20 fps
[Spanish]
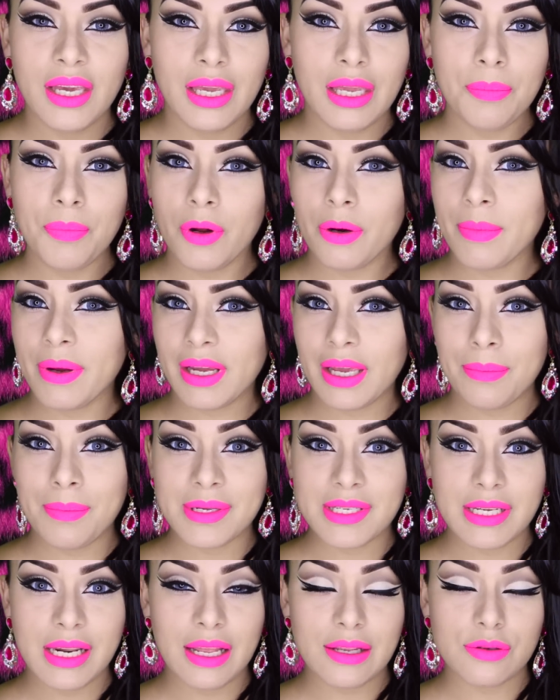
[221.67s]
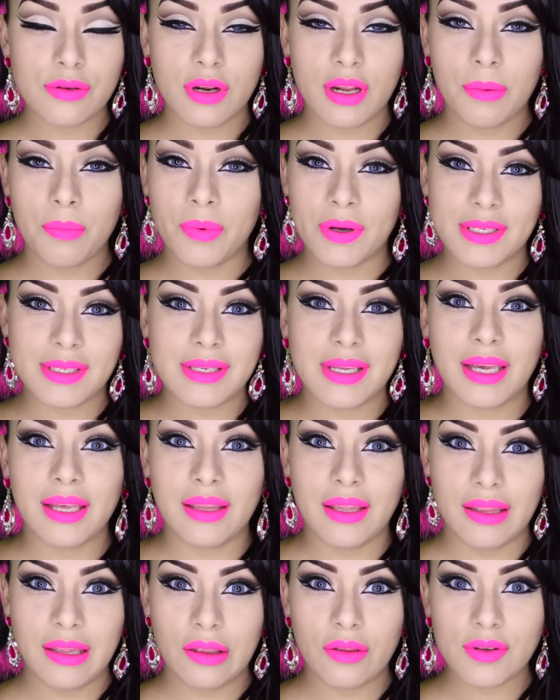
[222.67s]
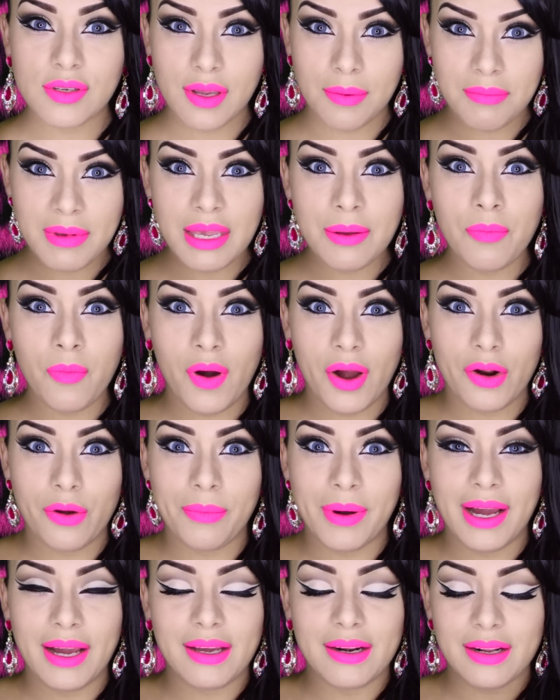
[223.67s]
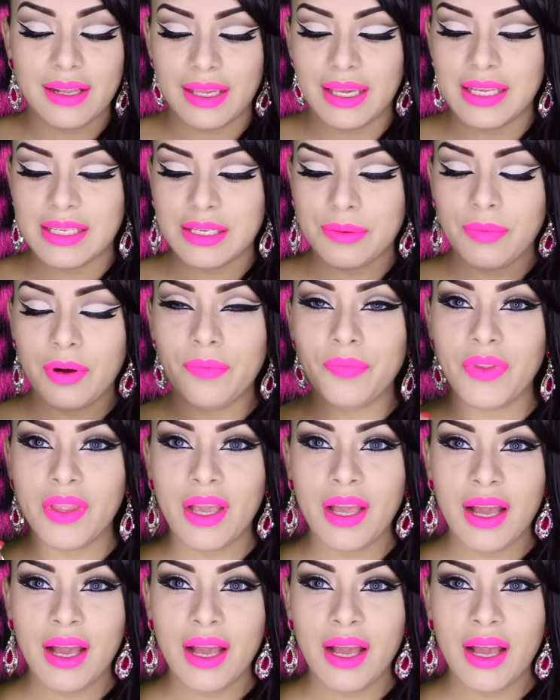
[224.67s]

Y por más que pasen las horas pues sigue teniendo ese mismo aroma riquísimo.